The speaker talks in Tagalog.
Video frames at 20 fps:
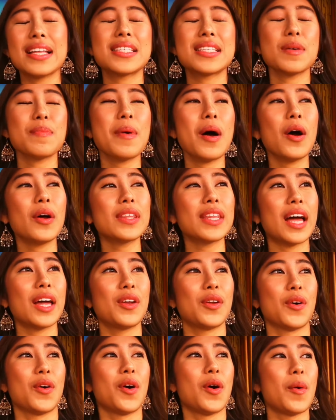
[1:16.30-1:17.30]
it's about
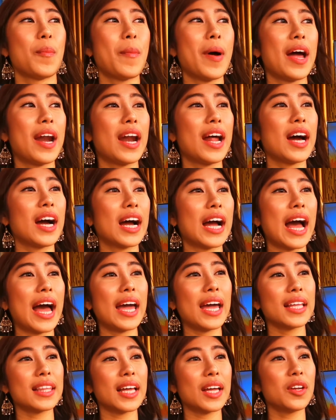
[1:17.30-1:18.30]
ano, parang
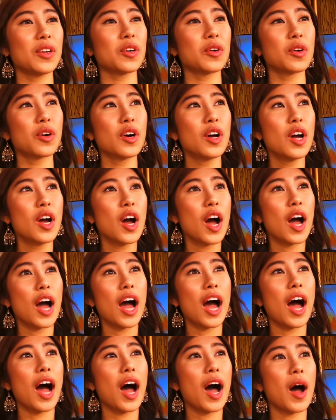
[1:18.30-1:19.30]
kahit anong
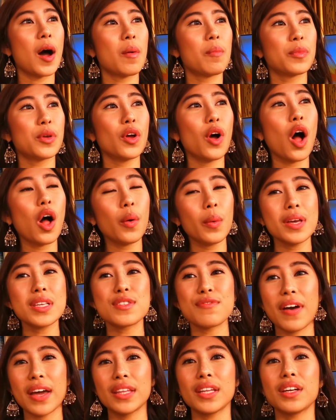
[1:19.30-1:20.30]
um, you always
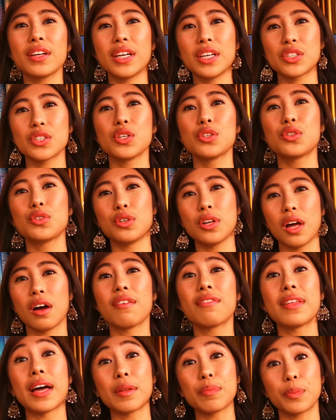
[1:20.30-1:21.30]
find a reason to
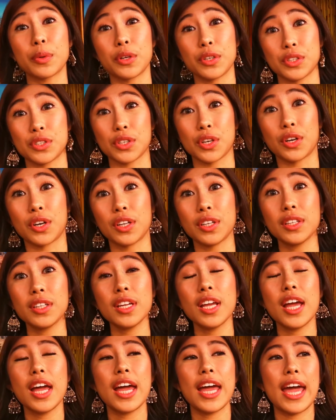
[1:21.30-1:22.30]
love that person
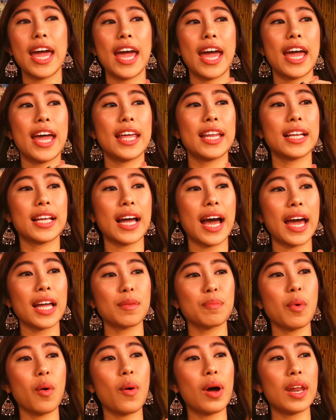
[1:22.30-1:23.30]
and
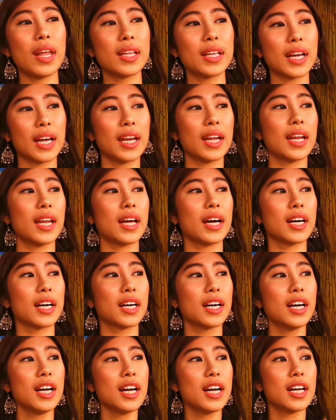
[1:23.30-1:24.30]
kahit mawalan ka na
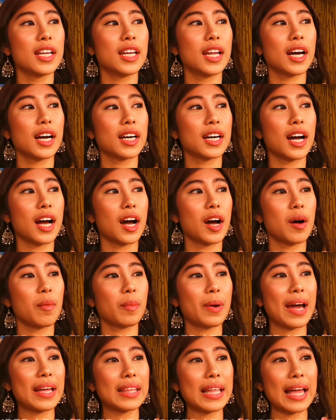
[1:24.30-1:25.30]
ng ng um,
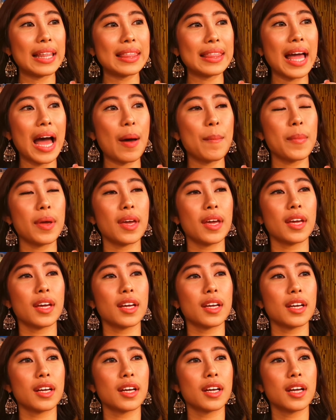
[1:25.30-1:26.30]
kahit ang
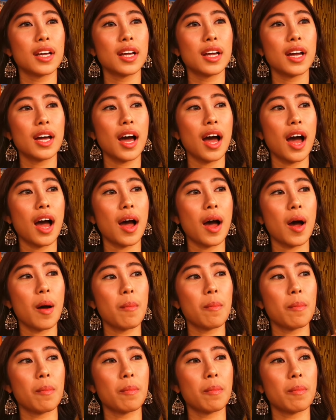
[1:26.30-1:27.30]
daming
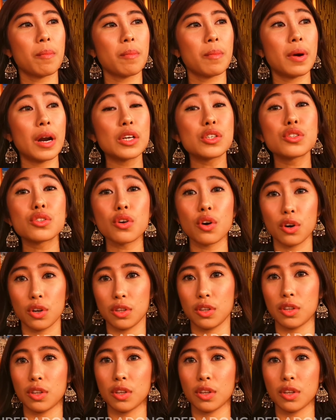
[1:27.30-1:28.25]
um, rason